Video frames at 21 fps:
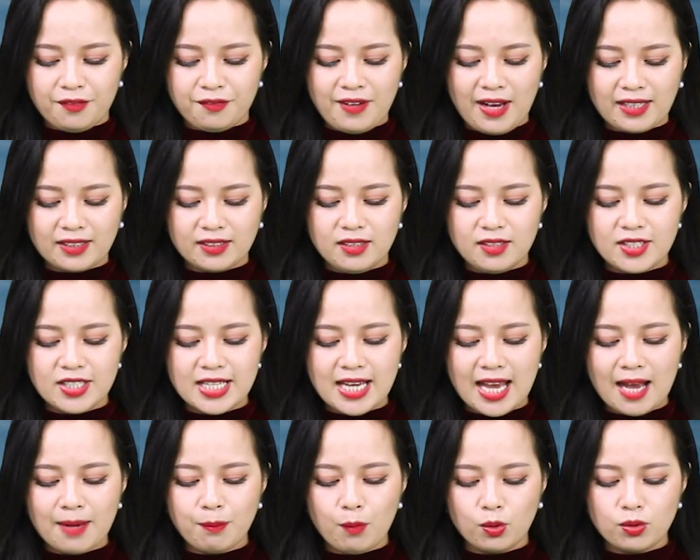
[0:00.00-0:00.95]
Vàng nữ
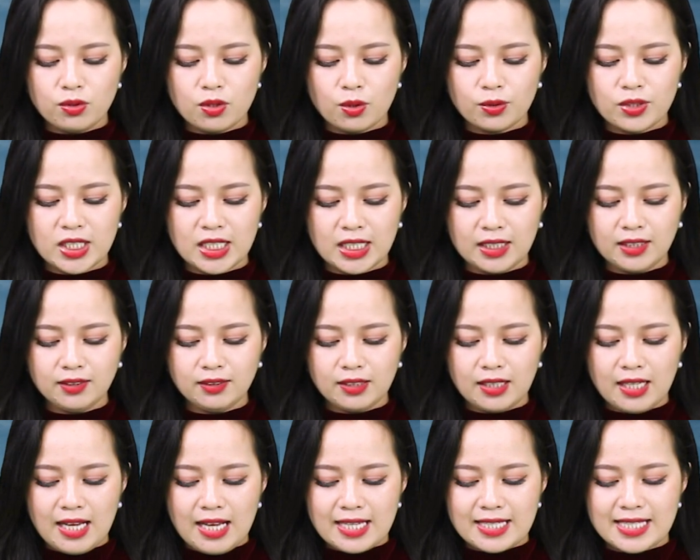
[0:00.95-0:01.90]
trang 4 số 9,
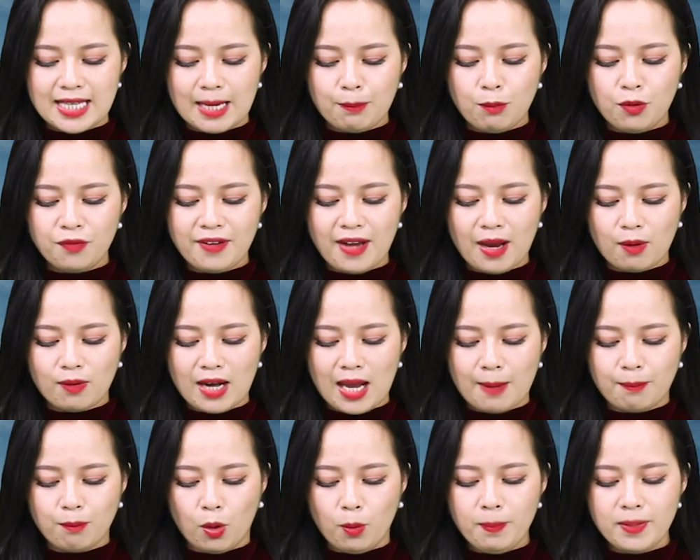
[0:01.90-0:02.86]
giá mua vào
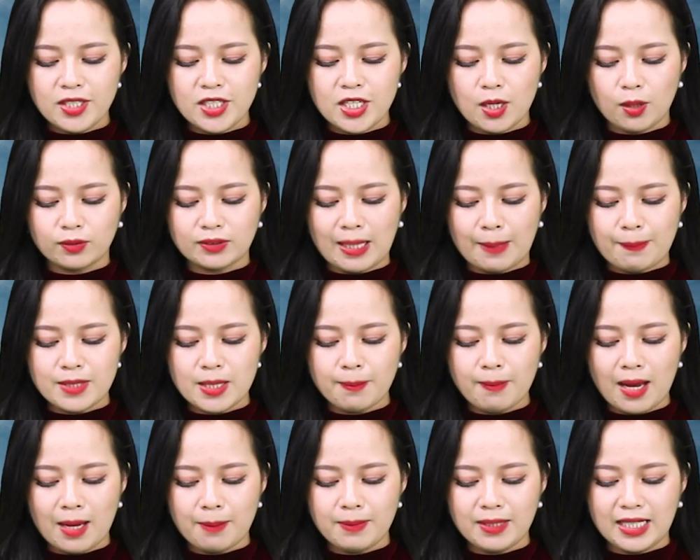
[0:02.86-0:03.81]
là 40 triệu
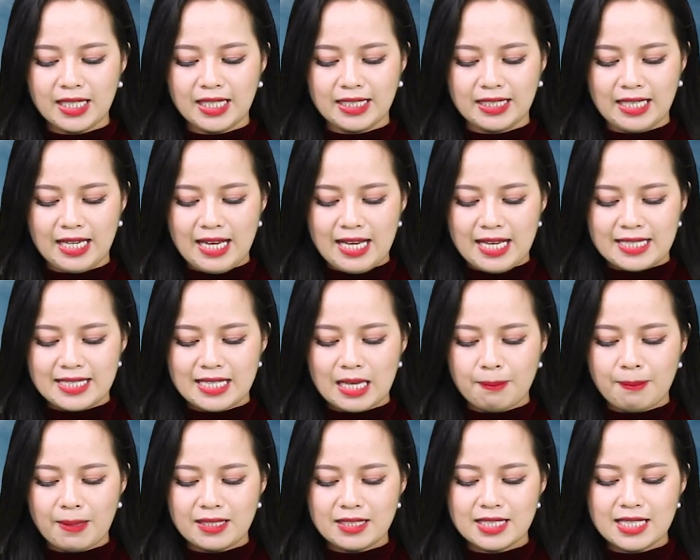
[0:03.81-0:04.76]
820 nghìn,
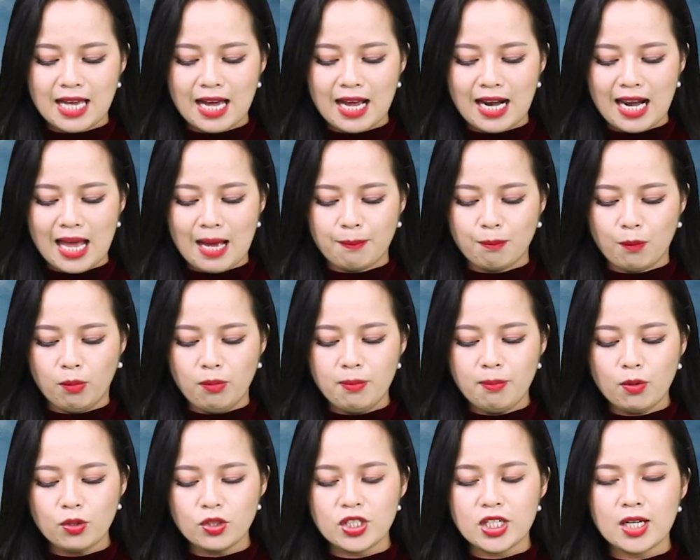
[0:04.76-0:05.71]
giá bán ra là
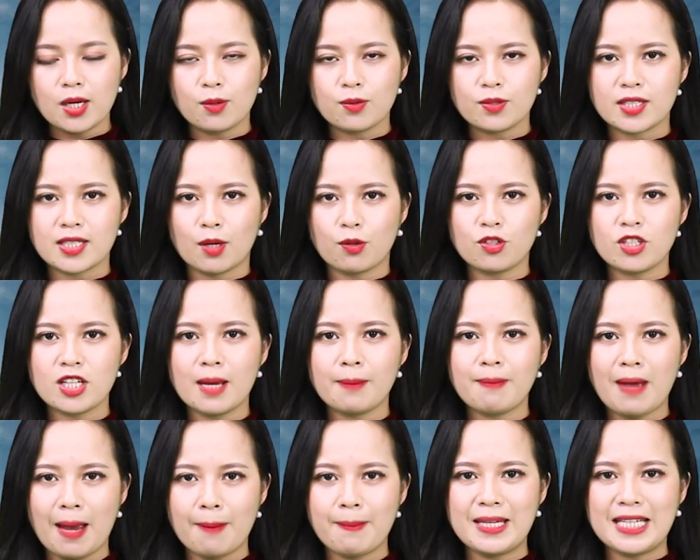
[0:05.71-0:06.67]
41 triệu
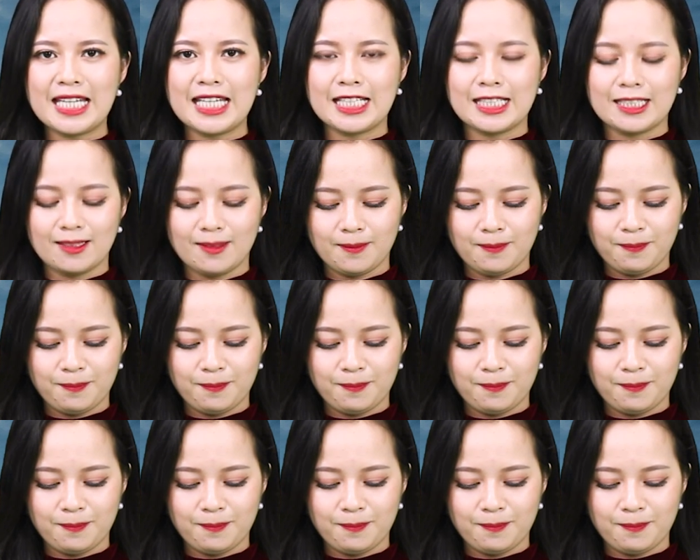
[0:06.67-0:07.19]
620 nghìn.